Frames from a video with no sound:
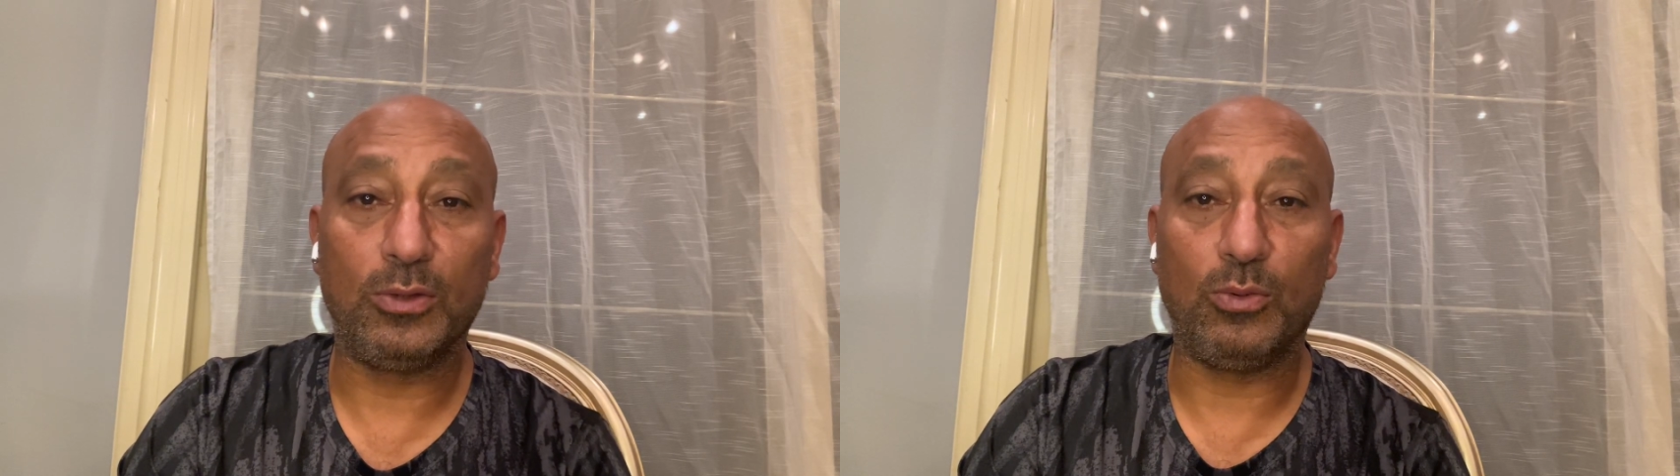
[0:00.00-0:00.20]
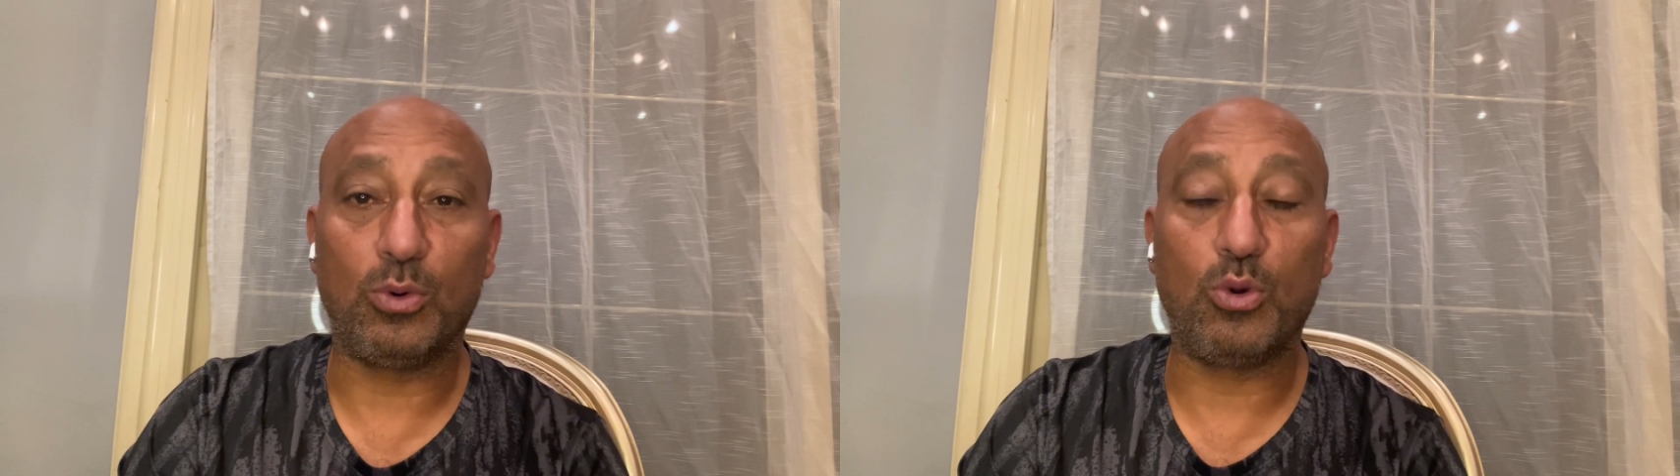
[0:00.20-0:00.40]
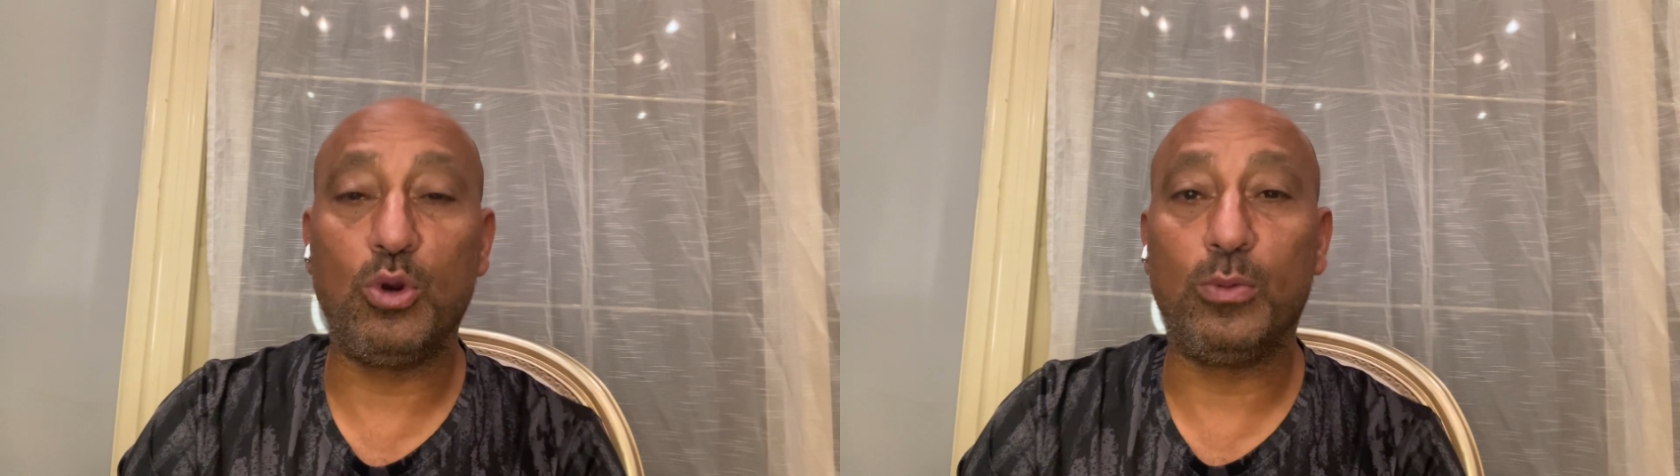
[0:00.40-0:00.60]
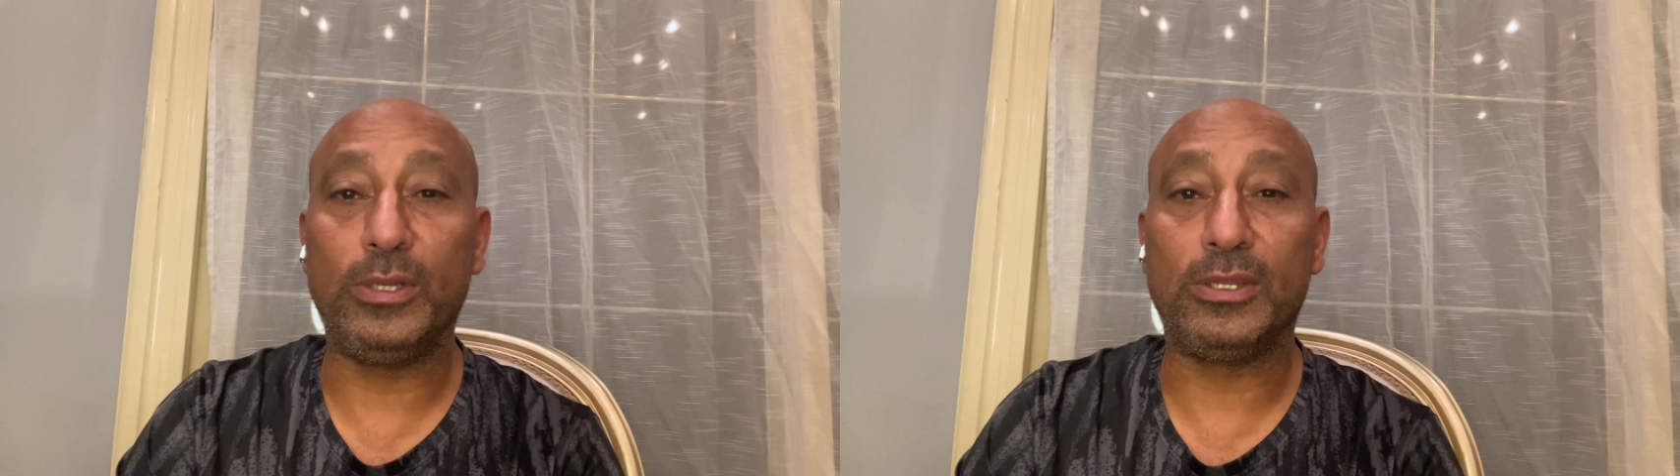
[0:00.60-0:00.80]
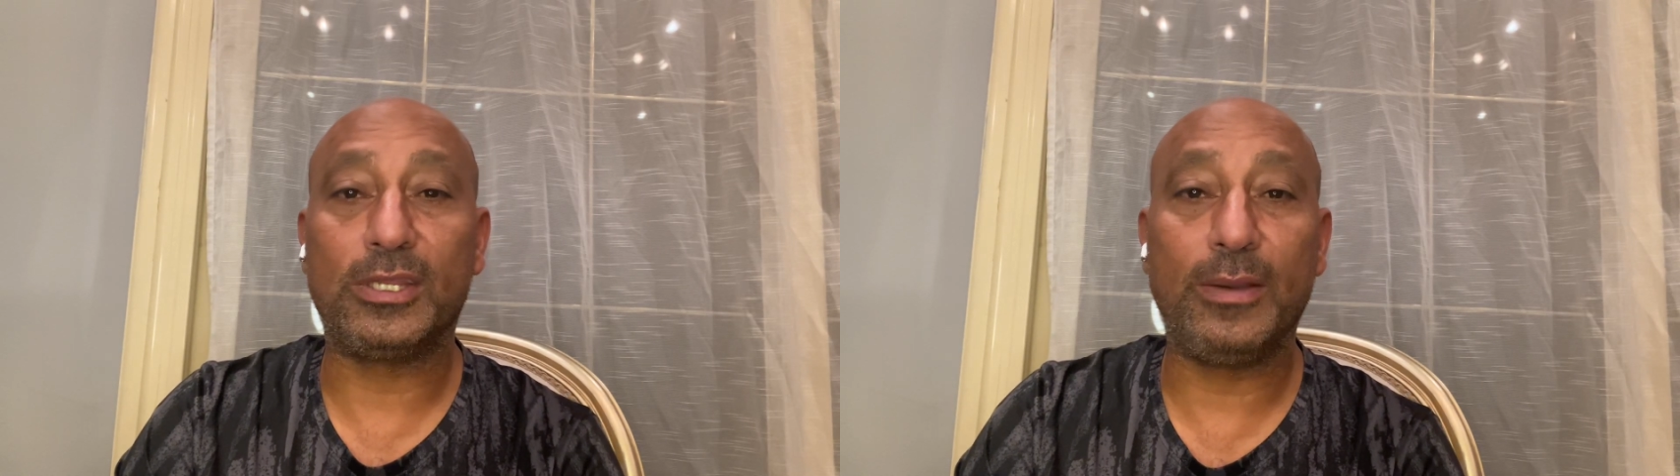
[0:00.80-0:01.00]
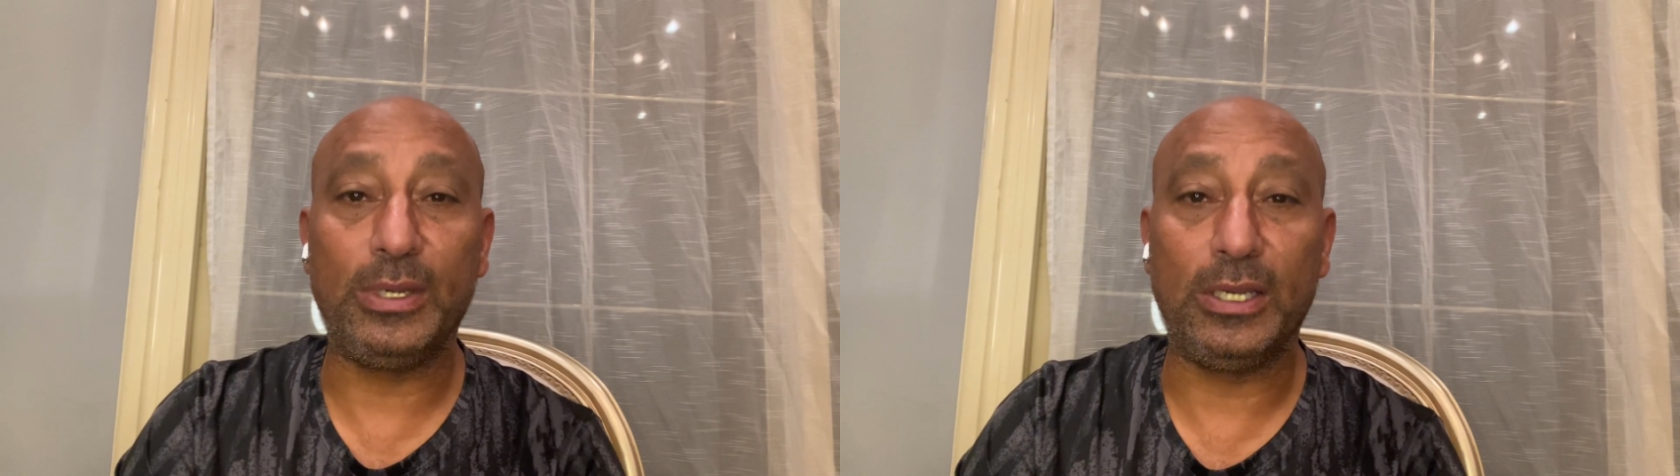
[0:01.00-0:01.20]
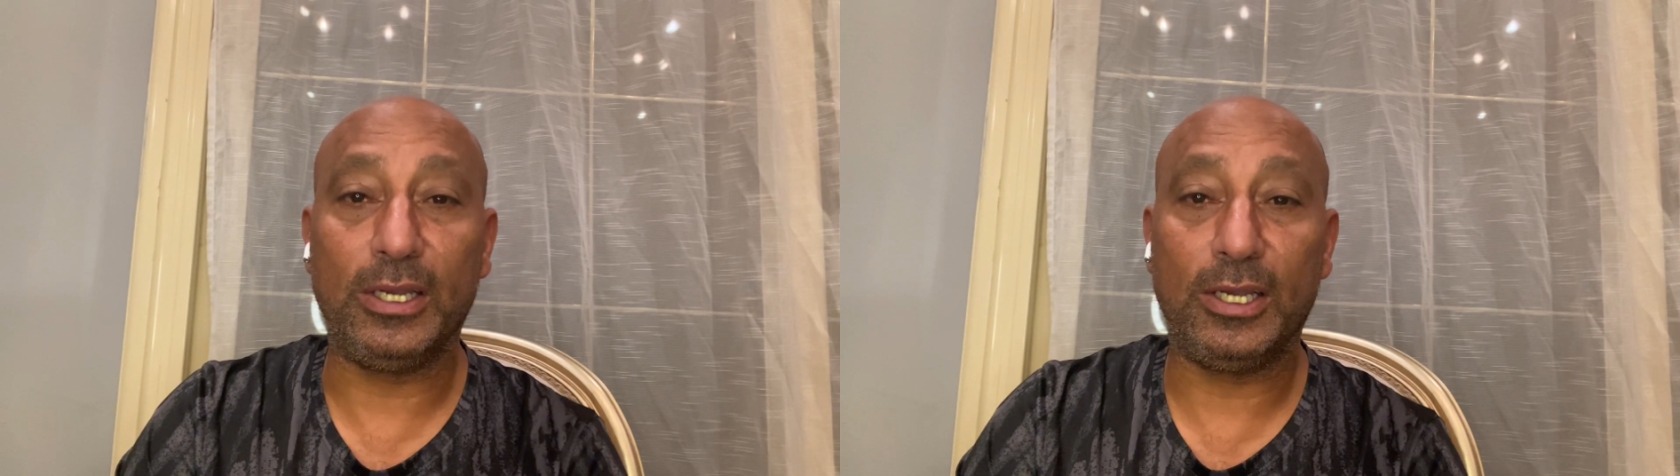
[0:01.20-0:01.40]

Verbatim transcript: وكله بينتمي